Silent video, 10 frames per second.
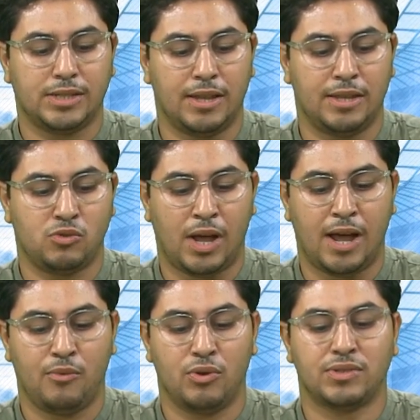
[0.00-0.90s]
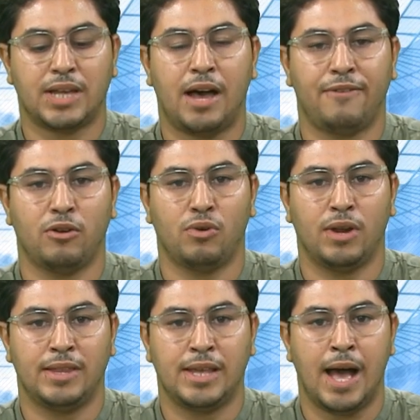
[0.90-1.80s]
الذي تحاول الصحافة
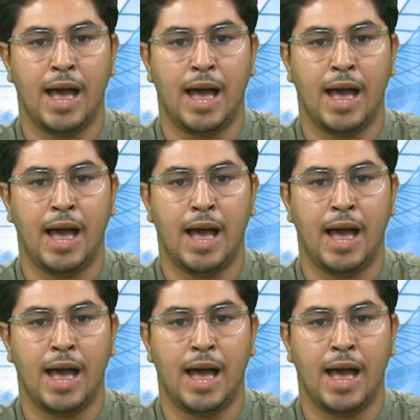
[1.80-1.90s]
الهولندية